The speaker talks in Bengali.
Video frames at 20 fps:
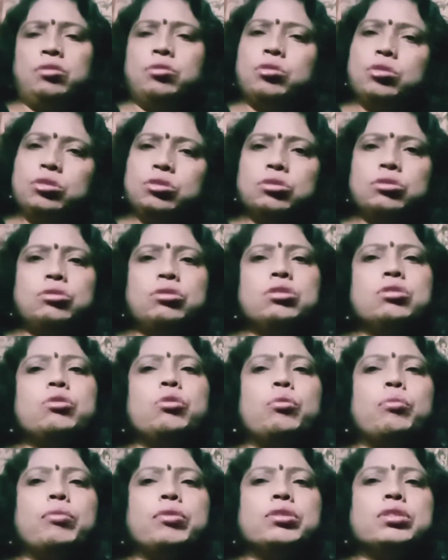ওই জন্যই
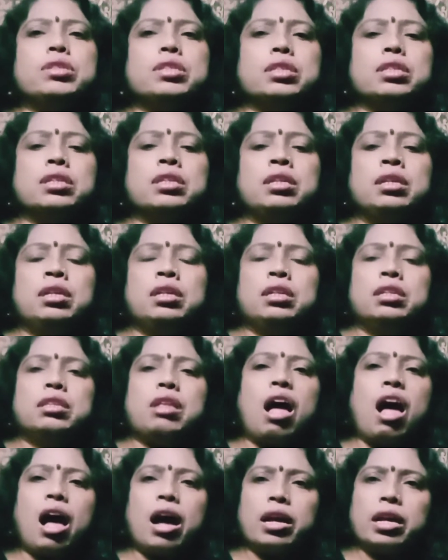ঘুমোচ্ছে
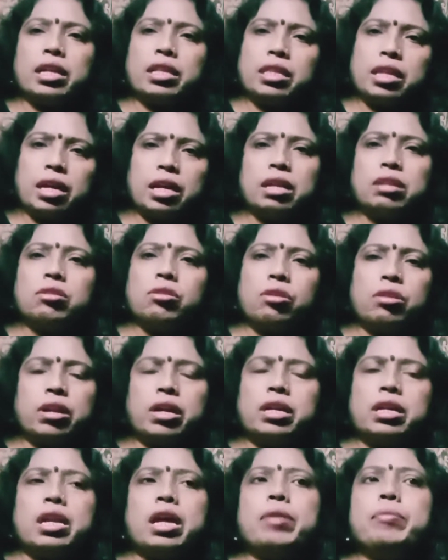তা আগের থেকে তো
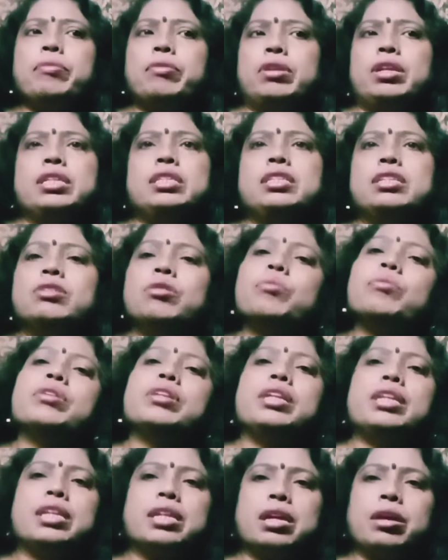অনেকটাই বলেছি
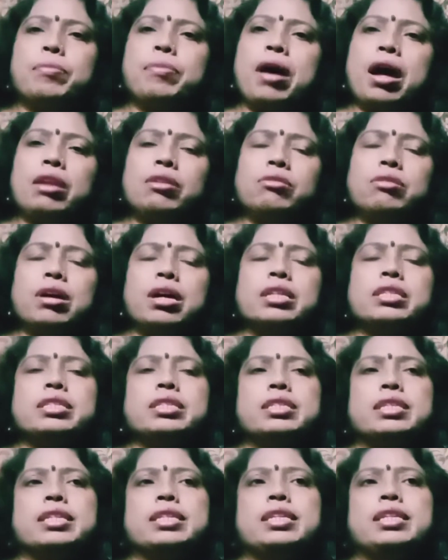তোমাদেরকে ভালো
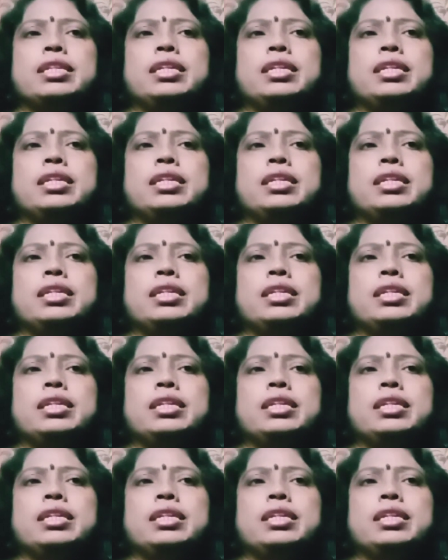আছে